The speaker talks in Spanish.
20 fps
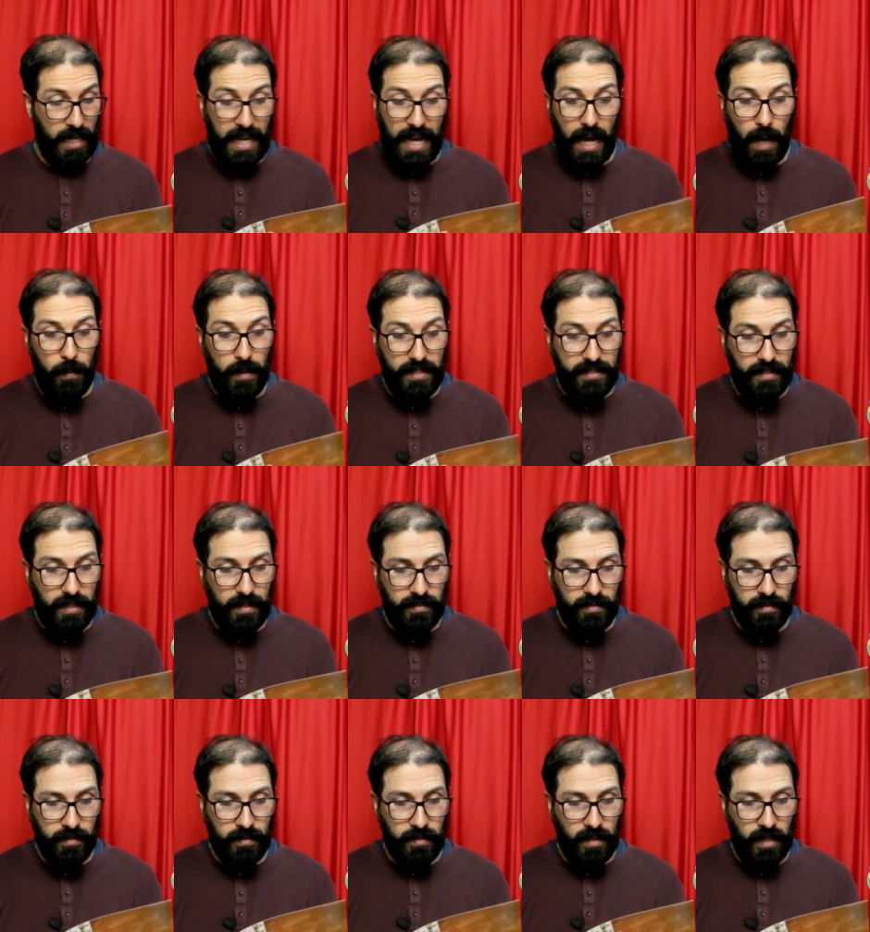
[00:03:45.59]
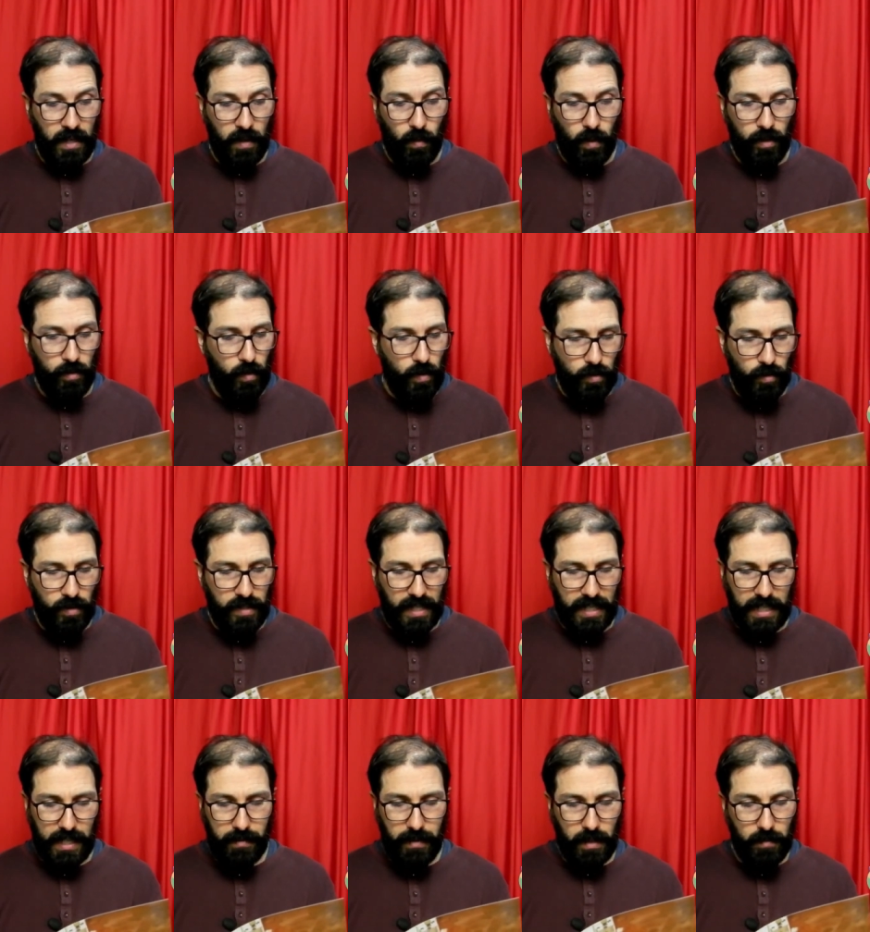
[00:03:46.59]
A veces, cuando ellos
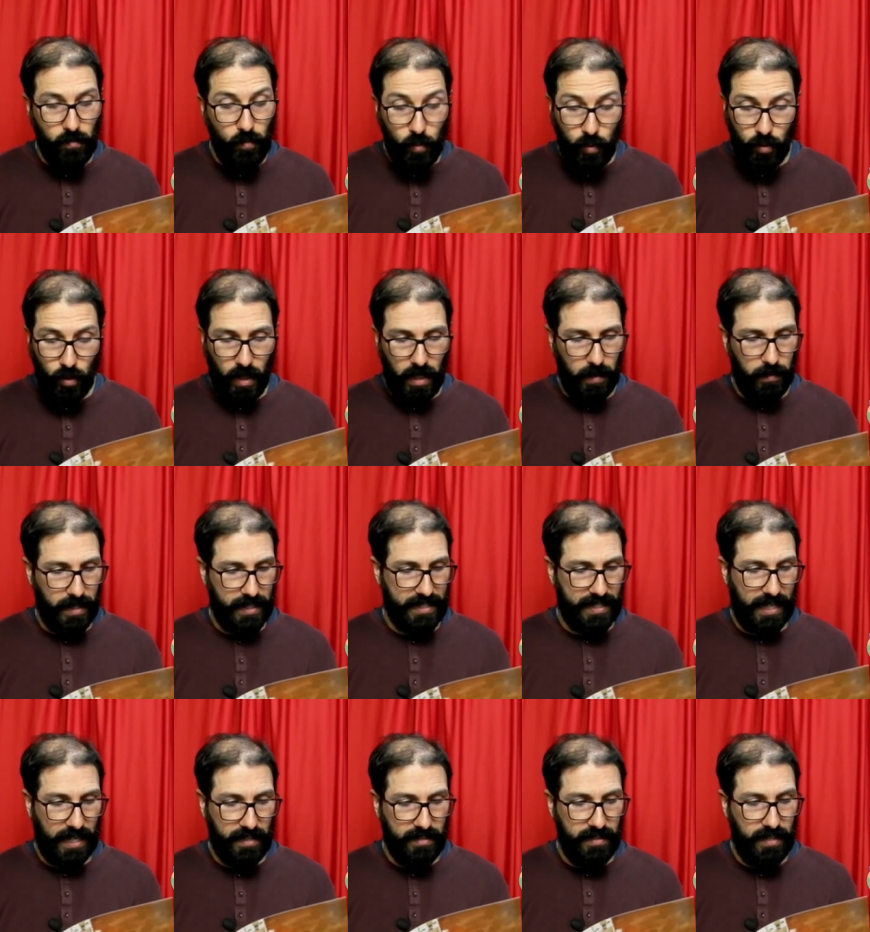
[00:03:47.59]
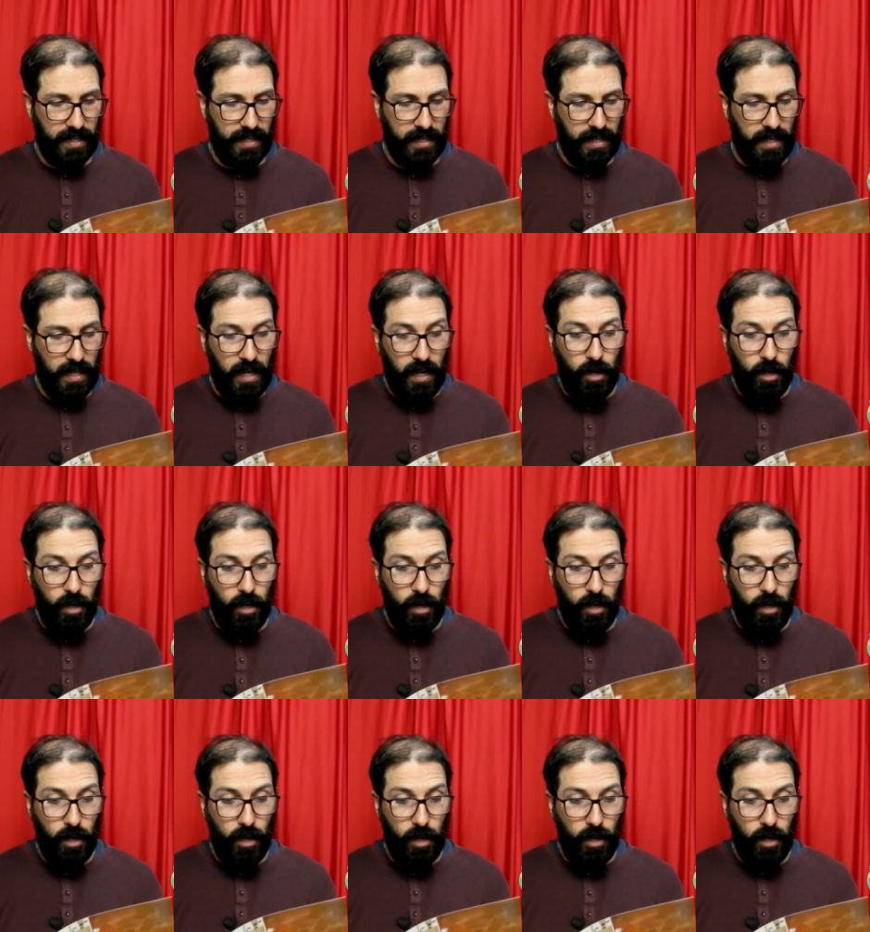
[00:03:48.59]
tardaban mucho en levantarse,